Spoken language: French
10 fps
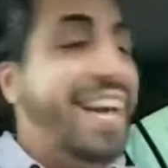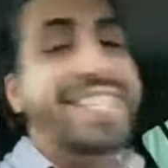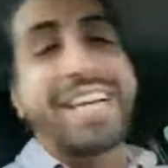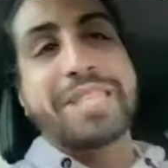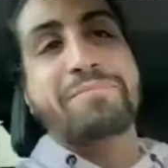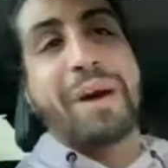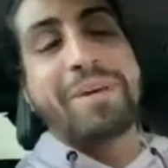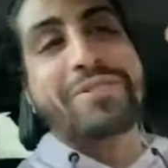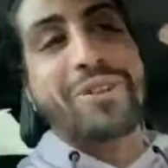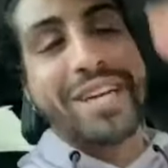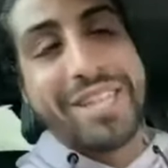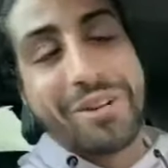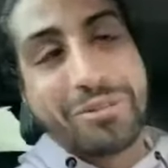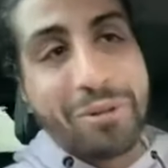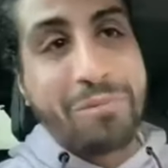et ça se permet de donner des
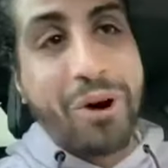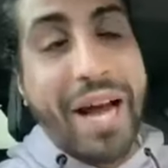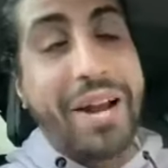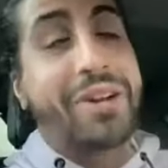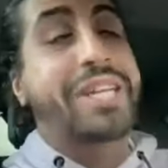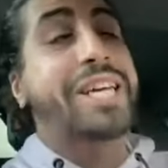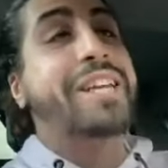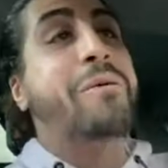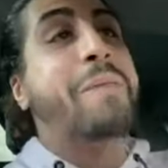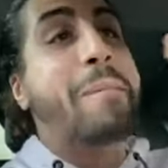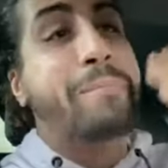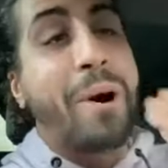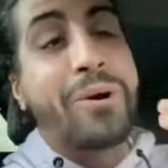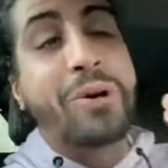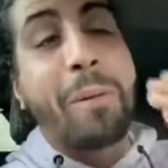leçons de morale alors qu'ils n'ont même pas
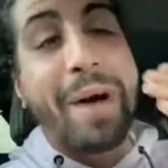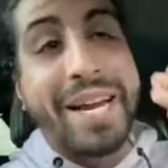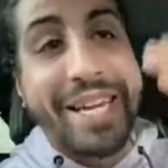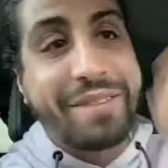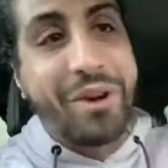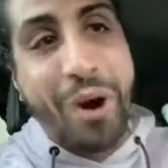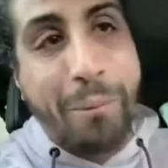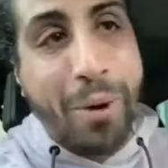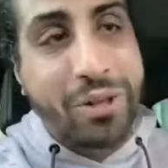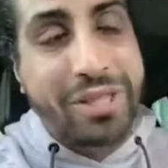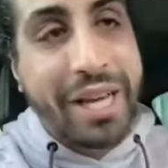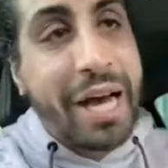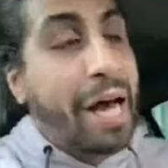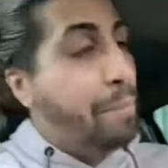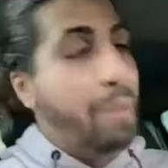encore balayé devant leurs portes.
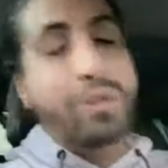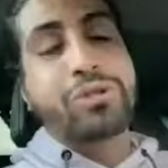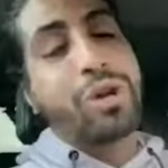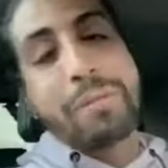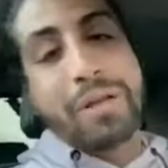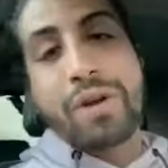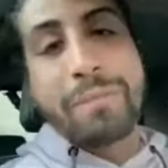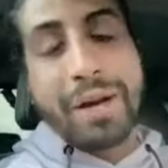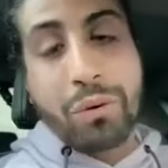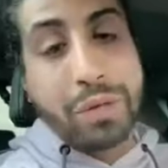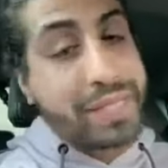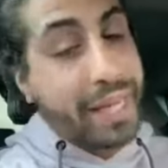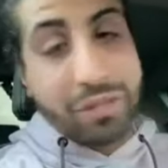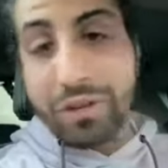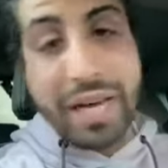Mais monsieur Emmanuel Macron, il
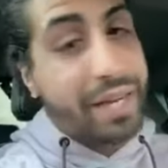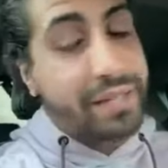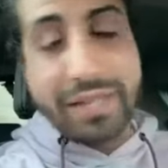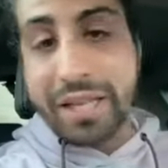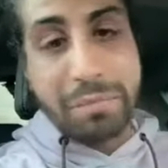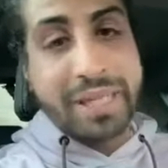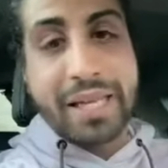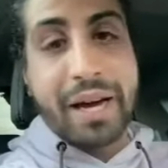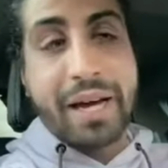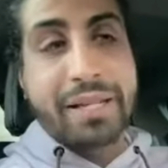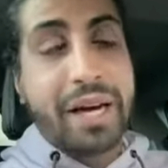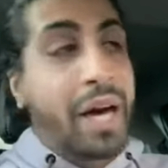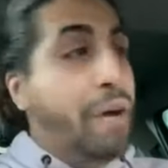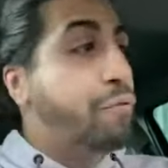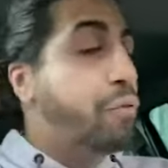serait temps d'arrêter cette mascarade.
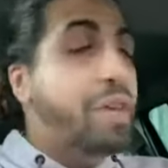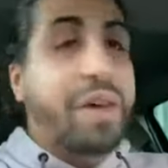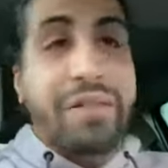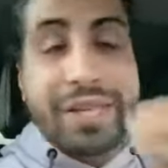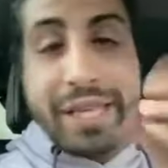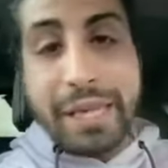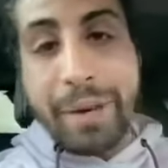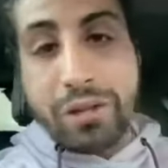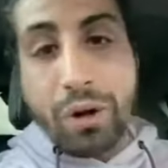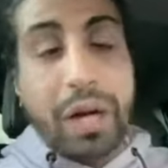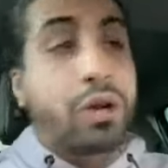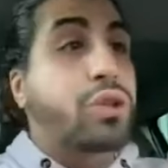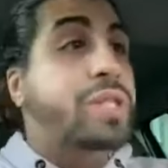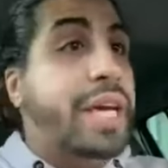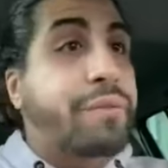Vous vivez avec des amateurs. Alors je
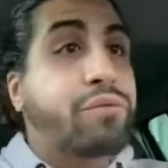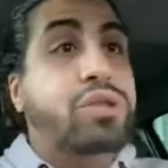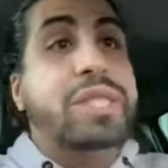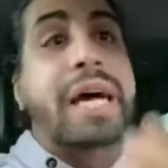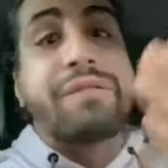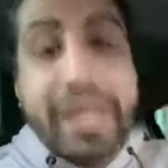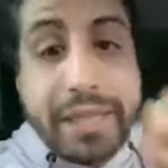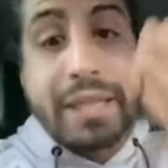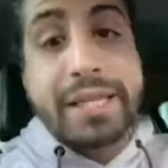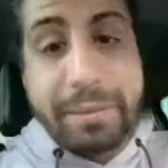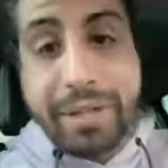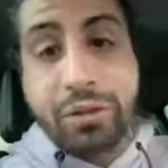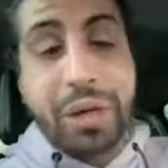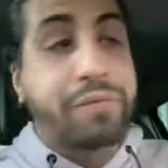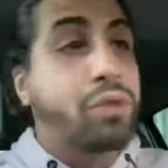sais que vous savez que c'est des
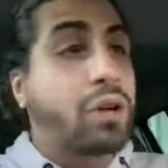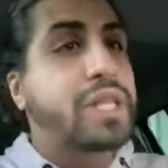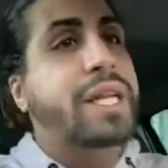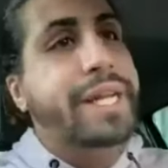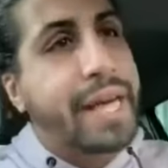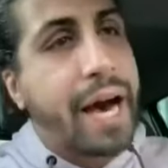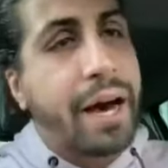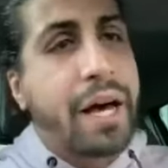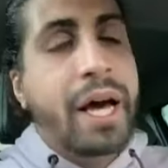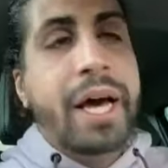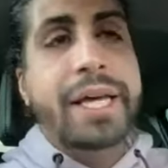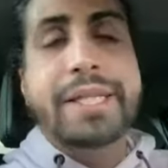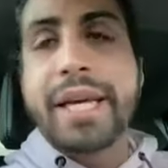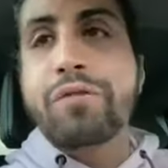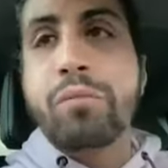amateurs et vous leur dites les gars,
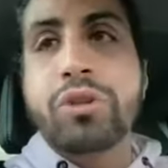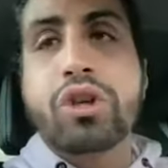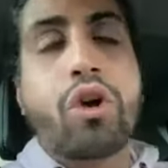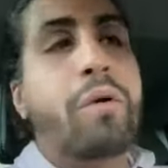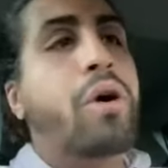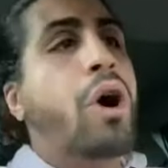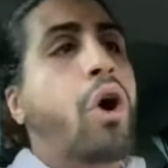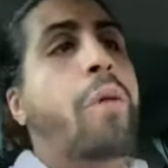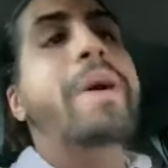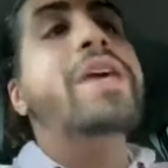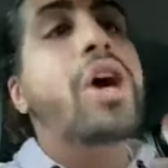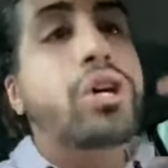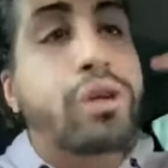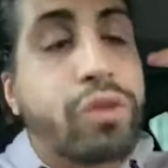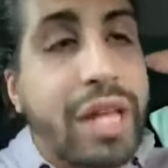essayez de vous montrer au, meilleur
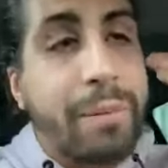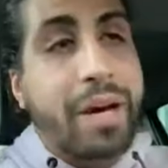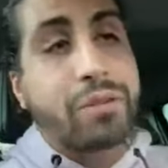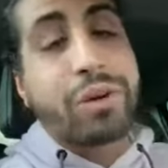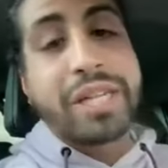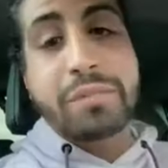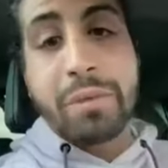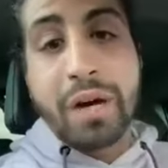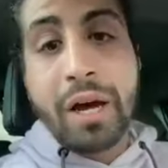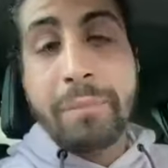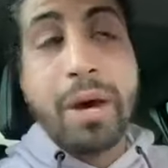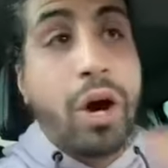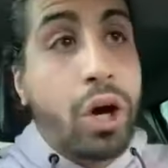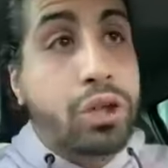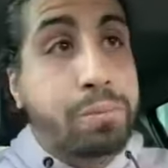de votre amateurisme. Mais
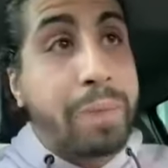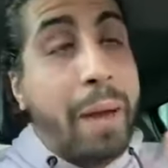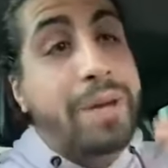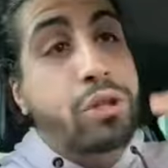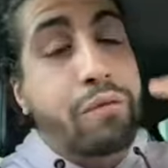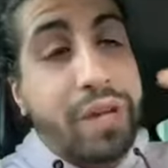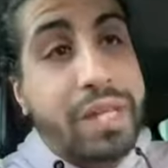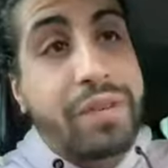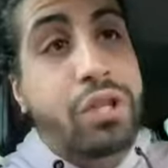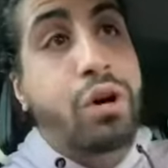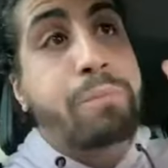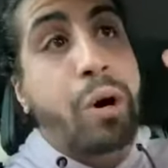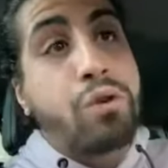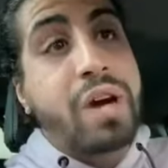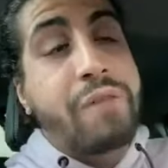eux se permettent de faire des vidéos
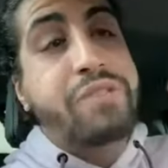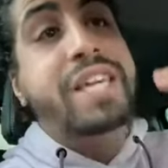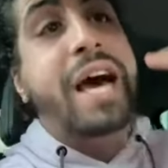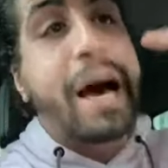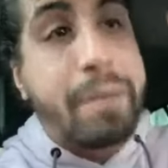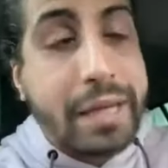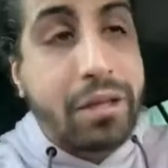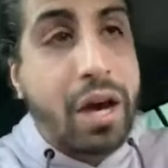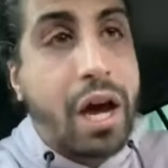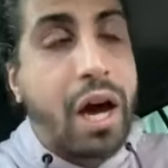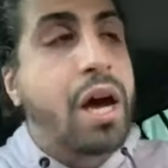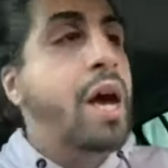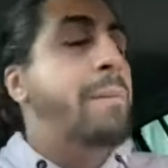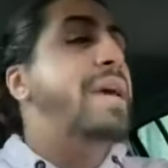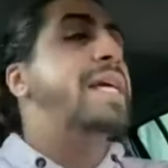pornographiques amateurs.
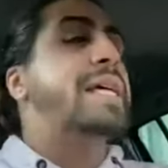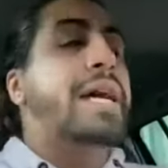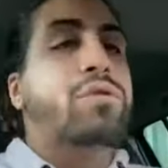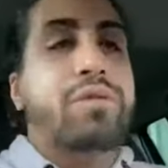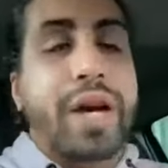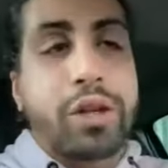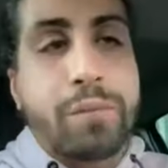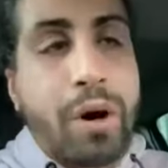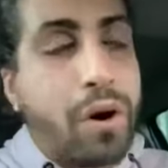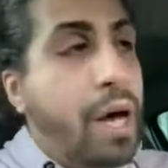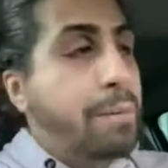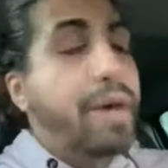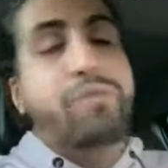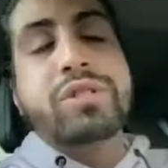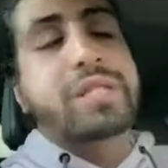Mais quel gouvernement Mais
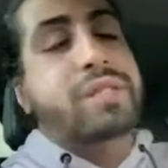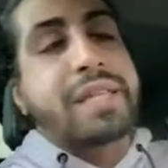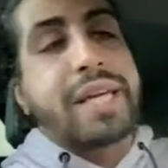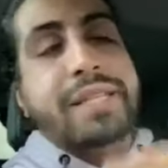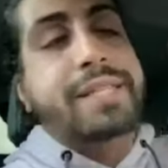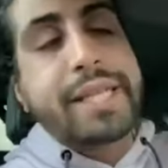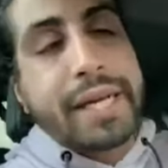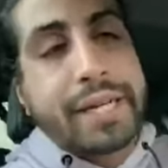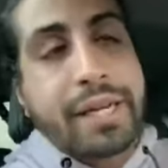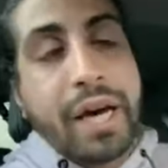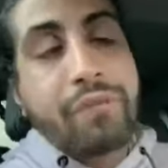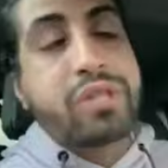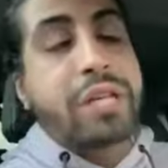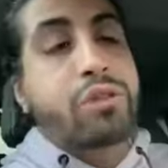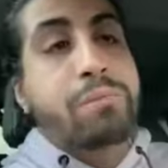vous, c'est un cirque.
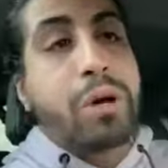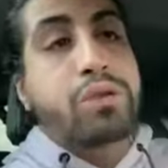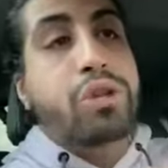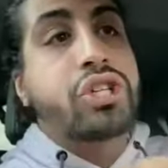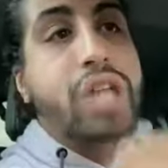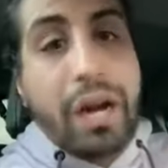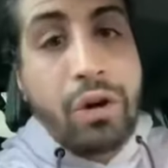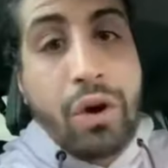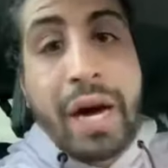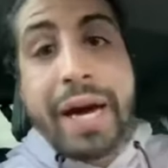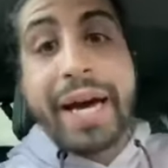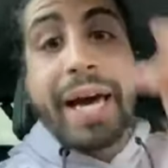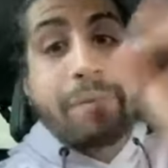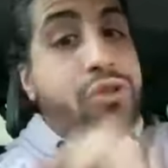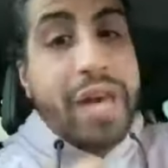Vous êtes une bande de charlots
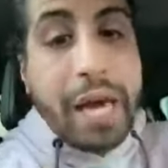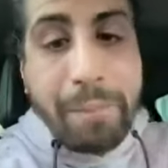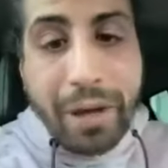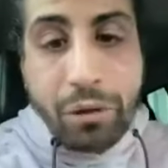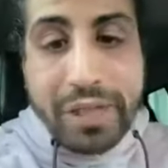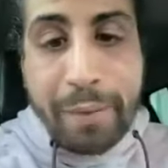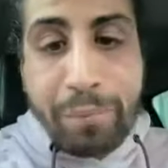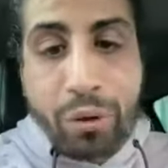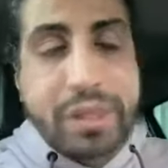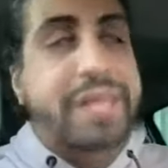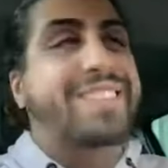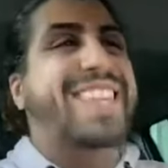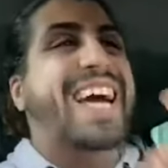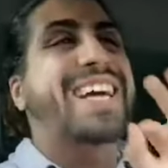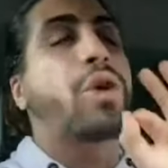rémunérés par nos impôts. C'est
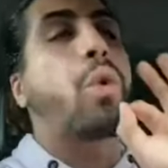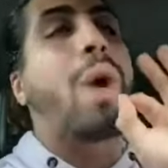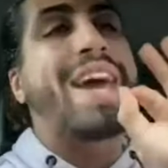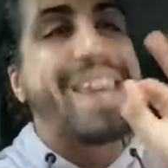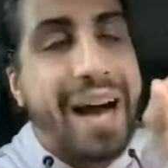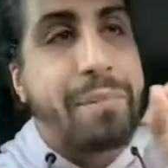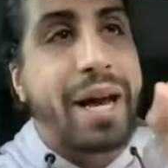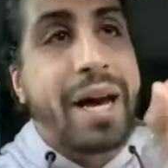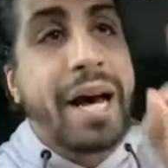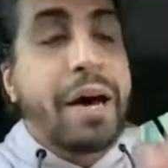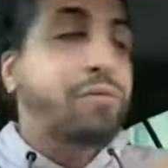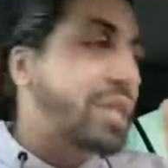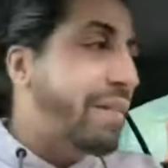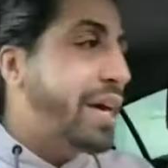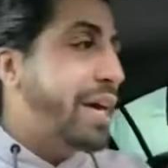incroyable. Vous
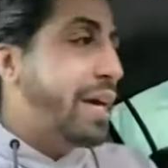savez,